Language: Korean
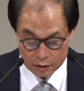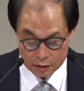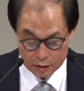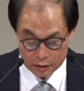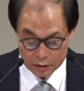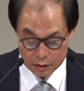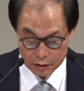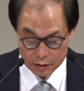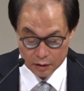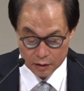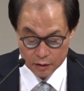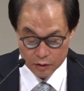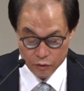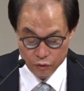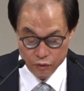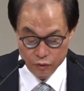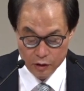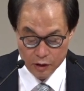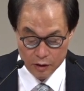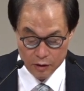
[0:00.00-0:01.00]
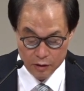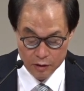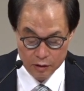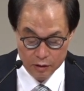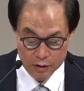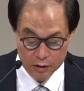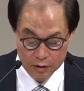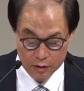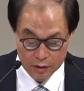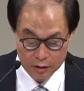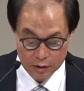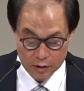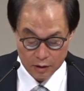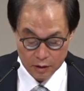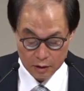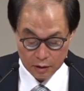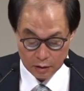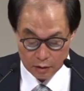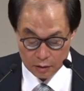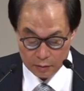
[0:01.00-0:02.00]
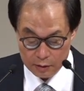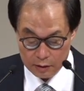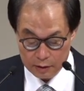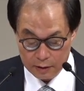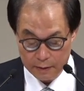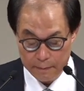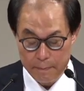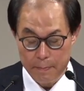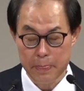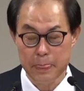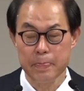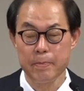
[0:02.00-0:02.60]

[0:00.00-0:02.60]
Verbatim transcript: 그러니까 중요한 거죠. 그러면